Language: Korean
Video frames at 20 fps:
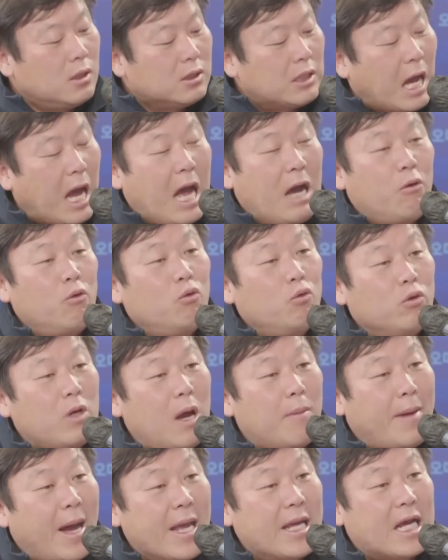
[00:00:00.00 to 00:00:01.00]
당원
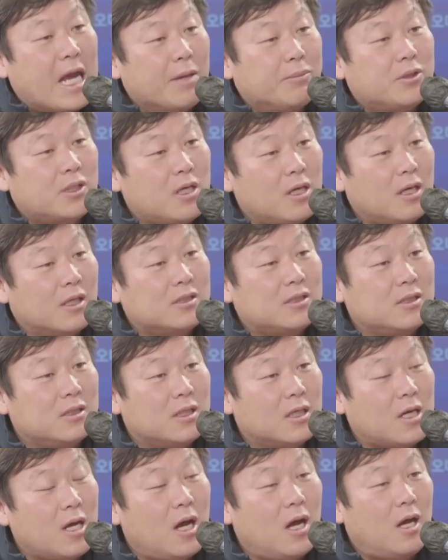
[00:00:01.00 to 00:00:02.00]
우리가 많이
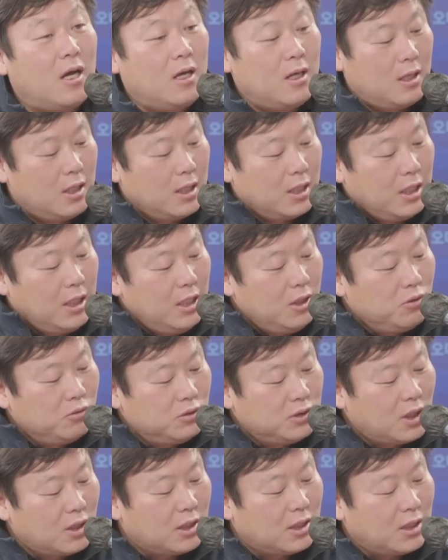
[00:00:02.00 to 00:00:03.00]
가입시켜놨으니까
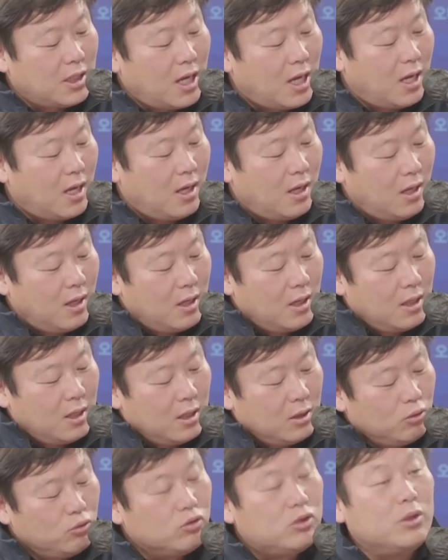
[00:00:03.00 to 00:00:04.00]
이준석이나
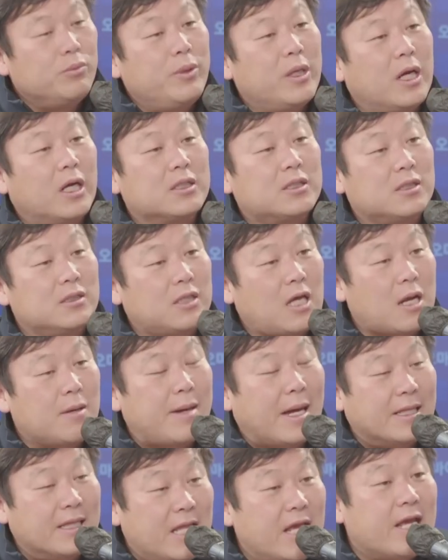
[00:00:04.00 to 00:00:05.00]
유승민 같은
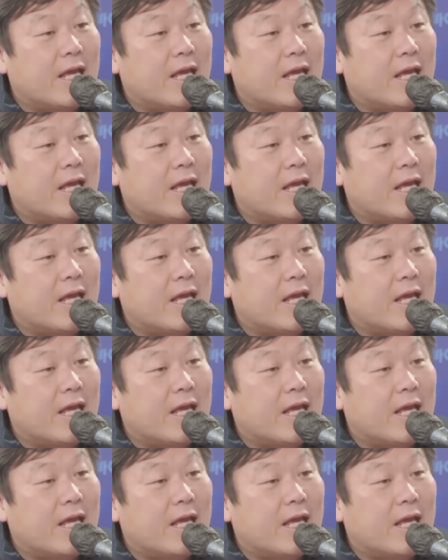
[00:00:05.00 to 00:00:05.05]
사람 안